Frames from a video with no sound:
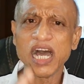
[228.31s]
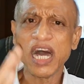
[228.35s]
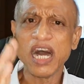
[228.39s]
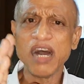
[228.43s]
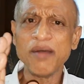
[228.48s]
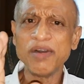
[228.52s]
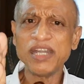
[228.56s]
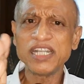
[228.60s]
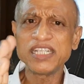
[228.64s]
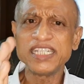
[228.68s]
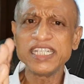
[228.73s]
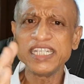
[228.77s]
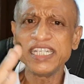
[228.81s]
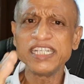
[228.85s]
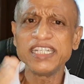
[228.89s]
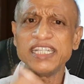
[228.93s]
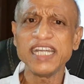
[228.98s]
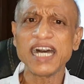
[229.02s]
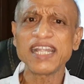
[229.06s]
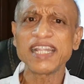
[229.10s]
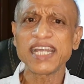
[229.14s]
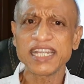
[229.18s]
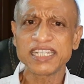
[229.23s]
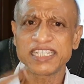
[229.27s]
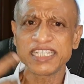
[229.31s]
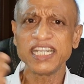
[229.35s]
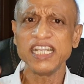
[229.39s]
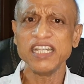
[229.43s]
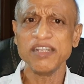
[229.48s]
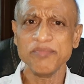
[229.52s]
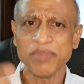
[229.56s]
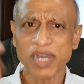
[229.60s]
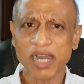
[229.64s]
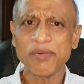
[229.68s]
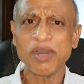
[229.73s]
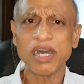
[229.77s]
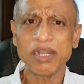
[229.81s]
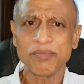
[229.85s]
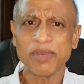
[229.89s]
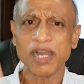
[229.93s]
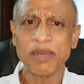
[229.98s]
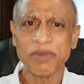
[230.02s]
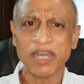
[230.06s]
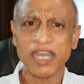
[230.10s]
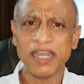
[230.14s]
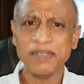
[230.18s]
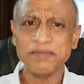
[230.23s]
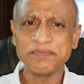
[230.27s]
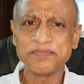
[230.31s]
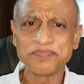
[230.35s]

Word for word: আমার যিনি দাদা ছিলেন বাবার বাবা